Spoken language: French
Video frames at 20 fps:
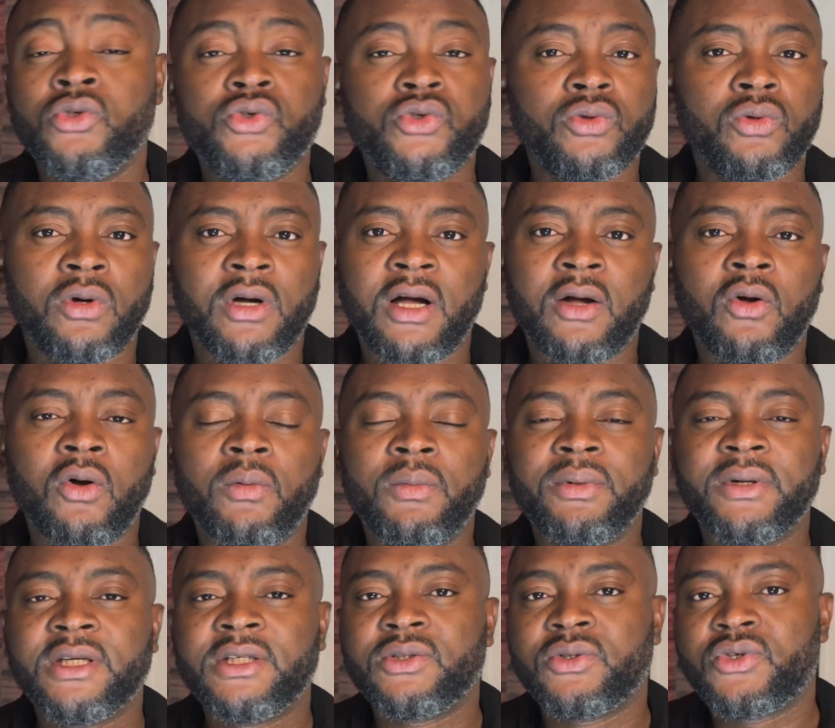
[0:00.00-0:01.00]
tu l'auras
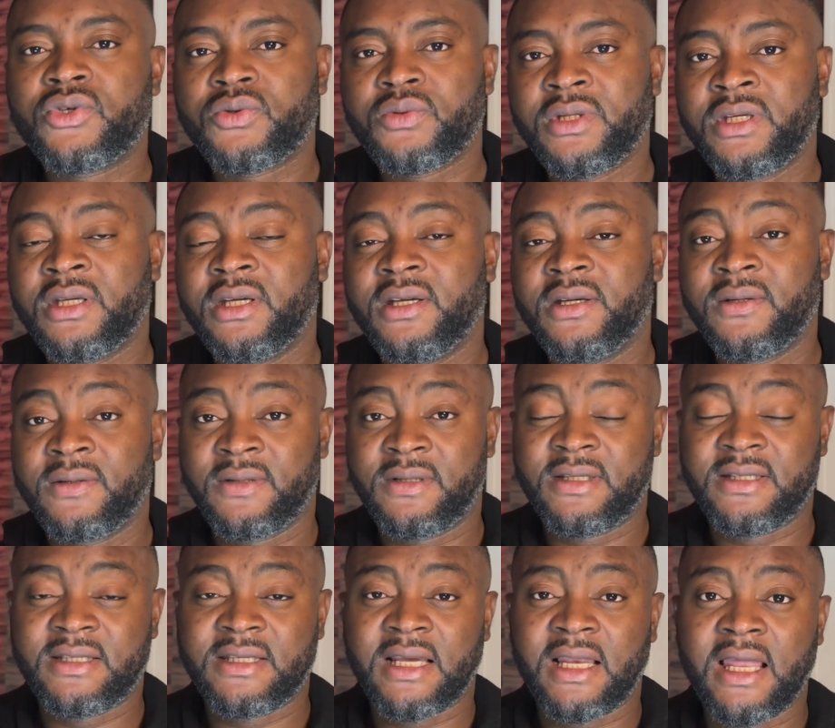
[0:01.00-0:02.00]
compris, je suis un
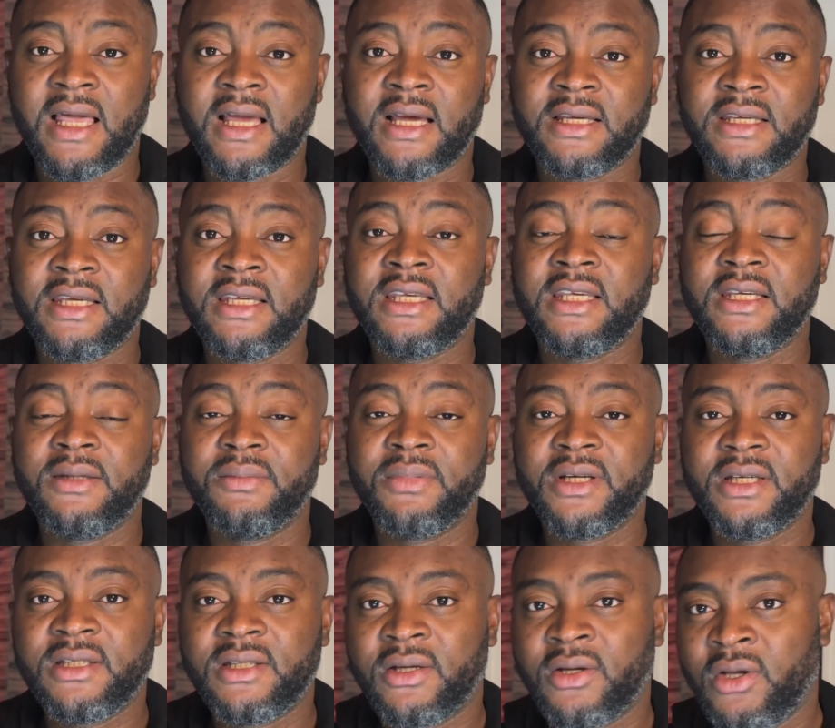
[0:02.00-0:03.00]
salarié
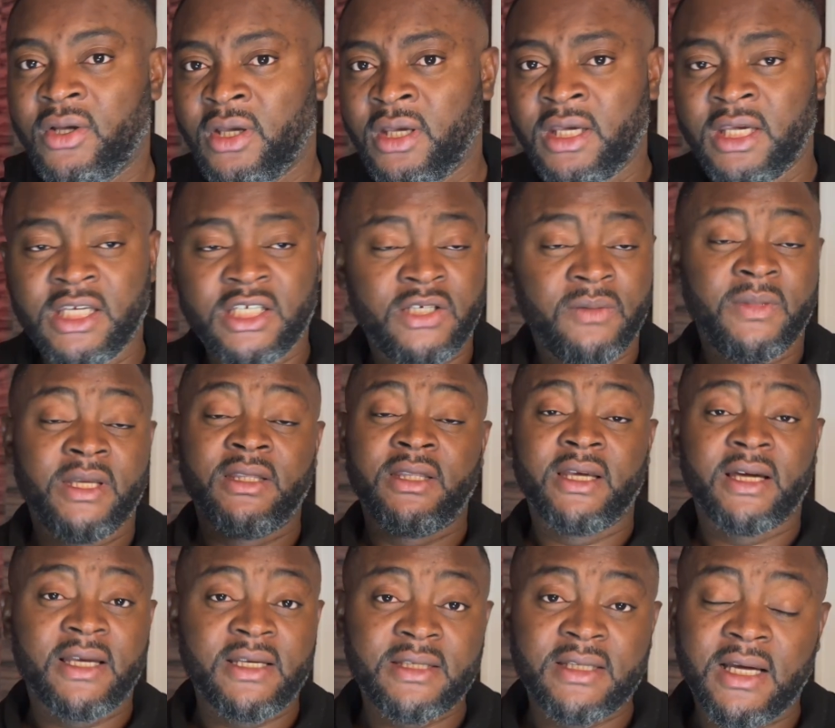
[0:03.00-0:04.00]
hybride et je
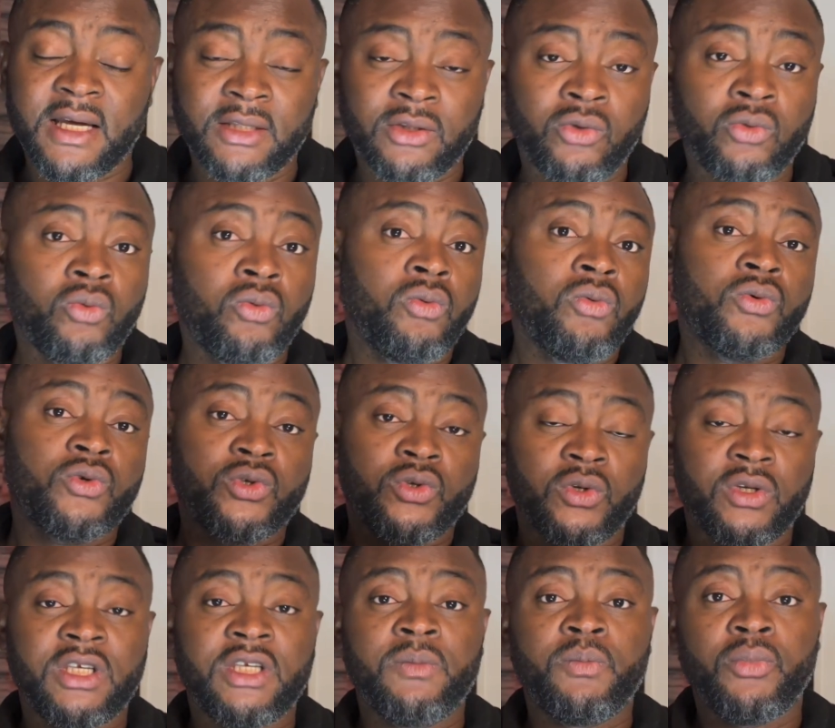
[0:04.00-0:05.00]
m'intéresse à tout ce
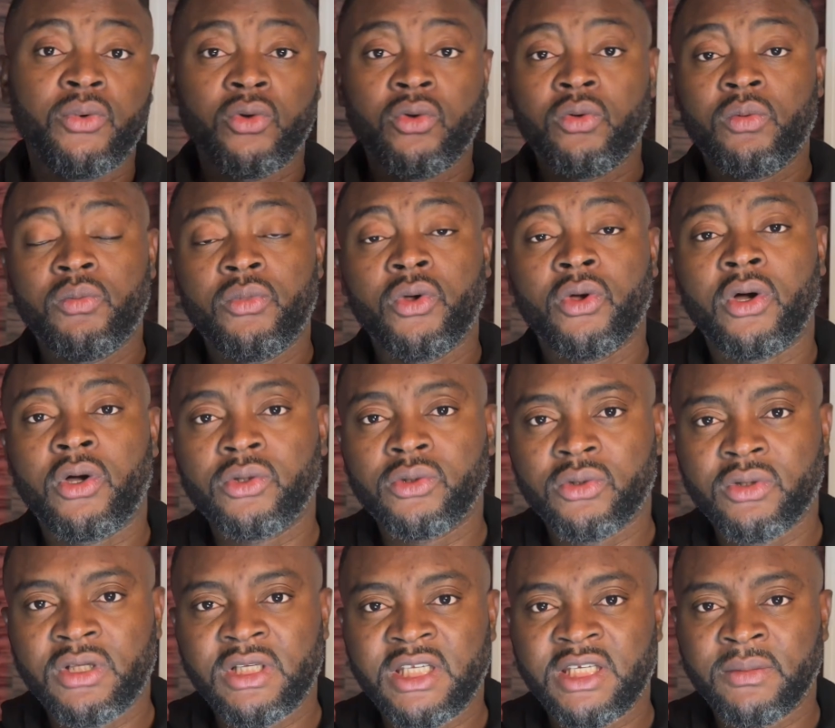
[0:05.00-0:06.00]
qui peut me
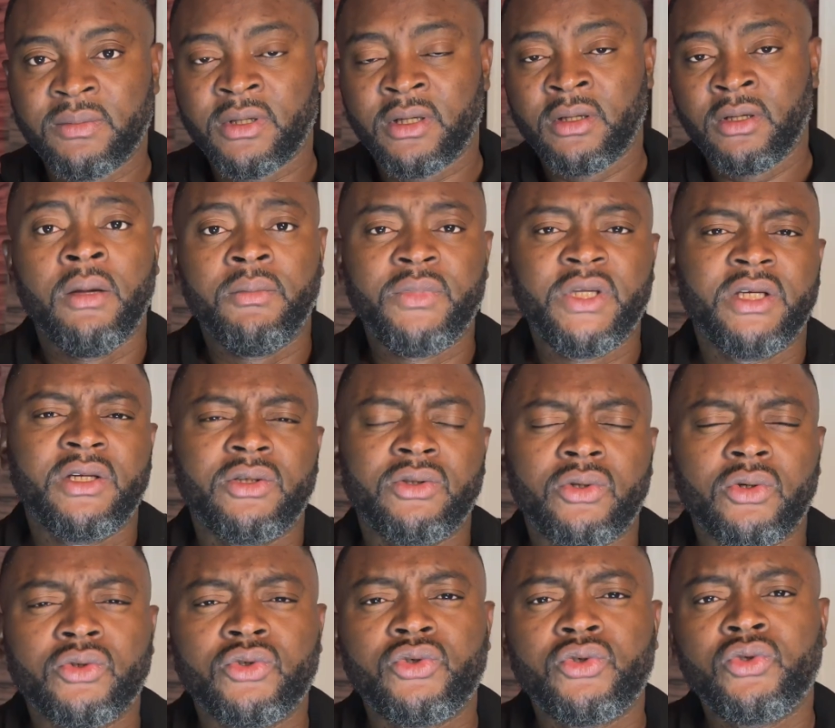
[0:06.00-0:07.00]
rendre libre. Bien
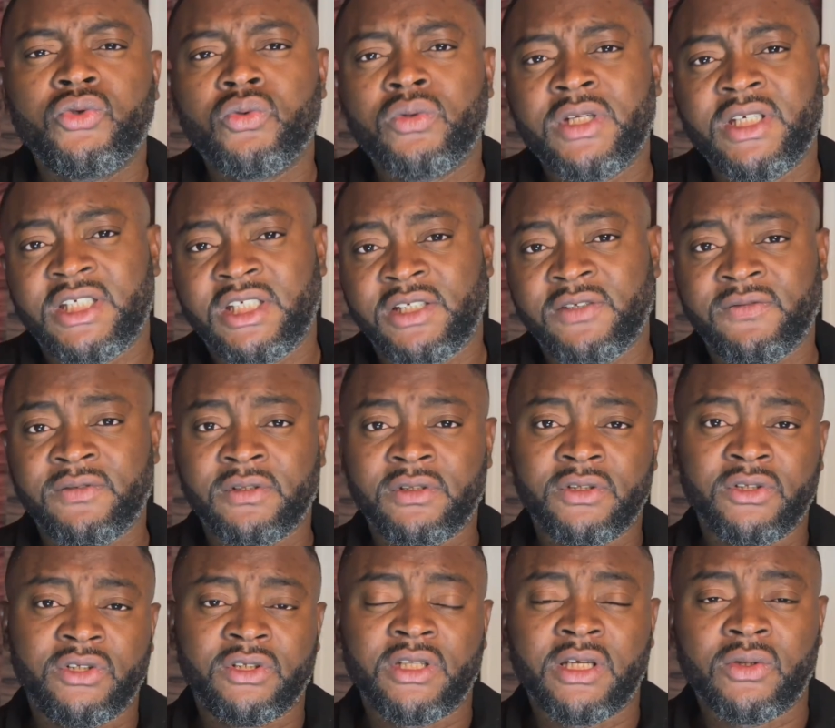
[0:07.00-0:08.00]
entendu, tous les chiffres
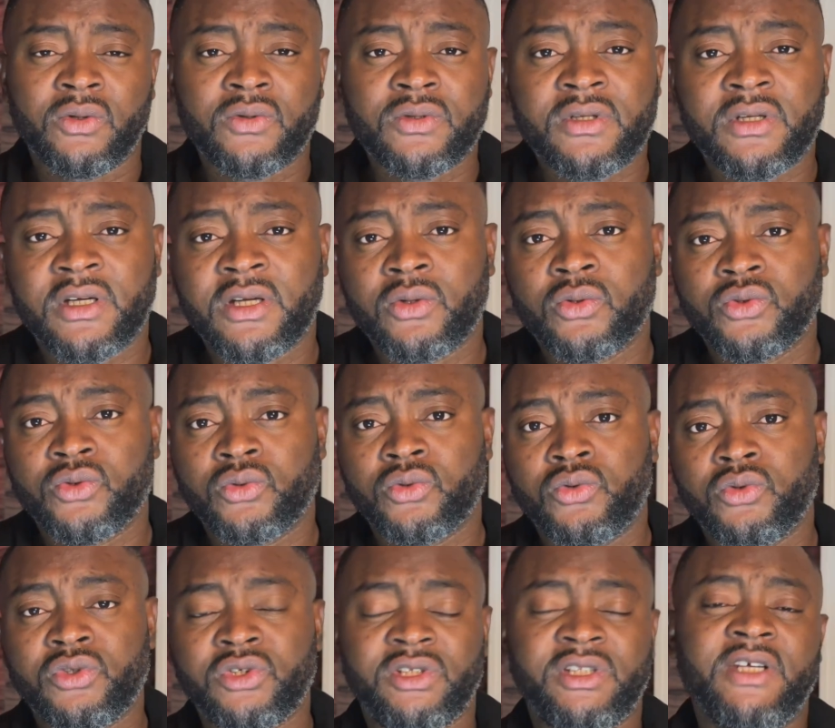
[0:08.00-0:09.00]
que je t'annoncerai
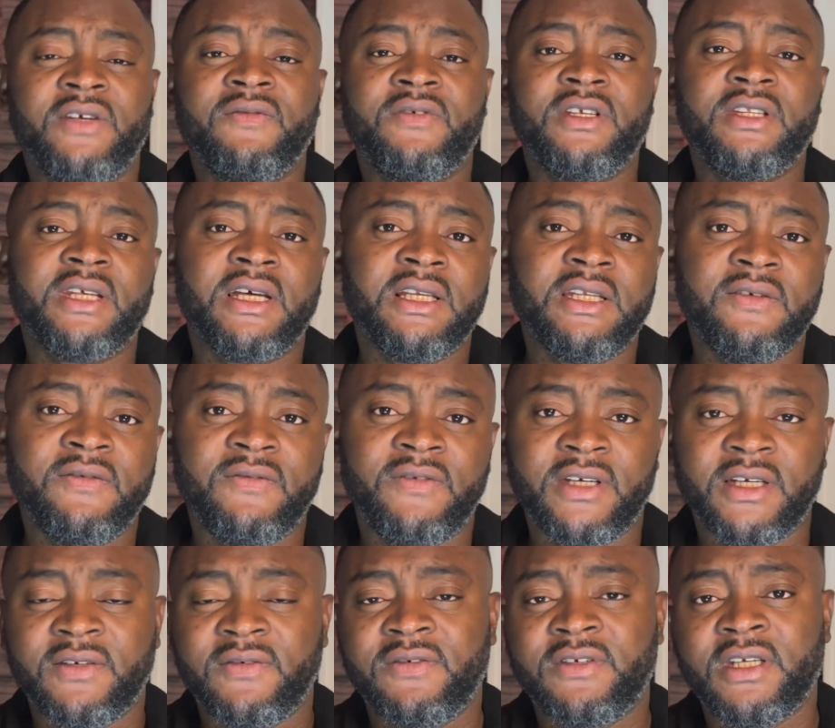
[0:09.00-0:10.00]
aujourd'hui, je t'invite à les
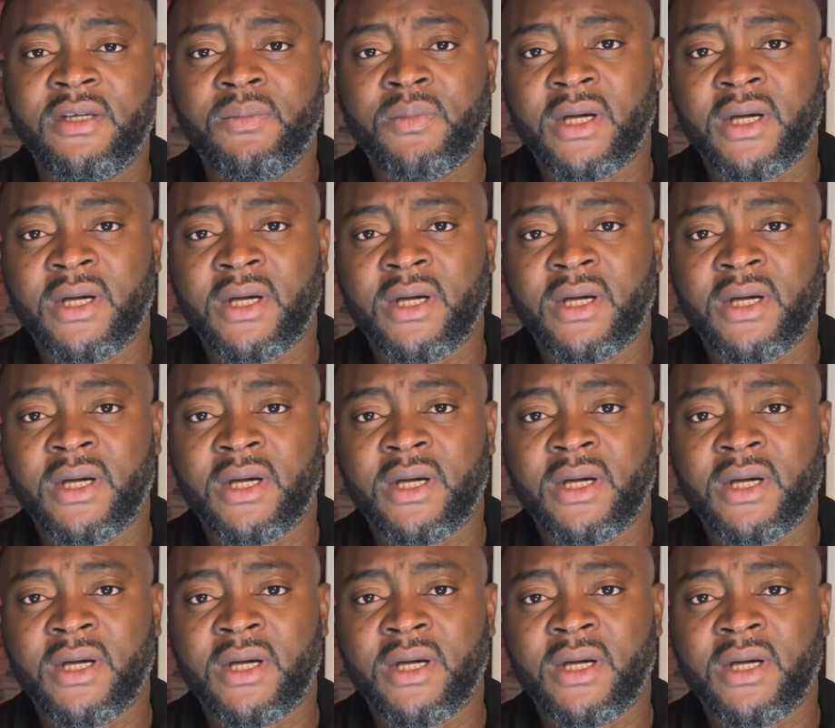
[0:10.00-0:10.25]
vérifier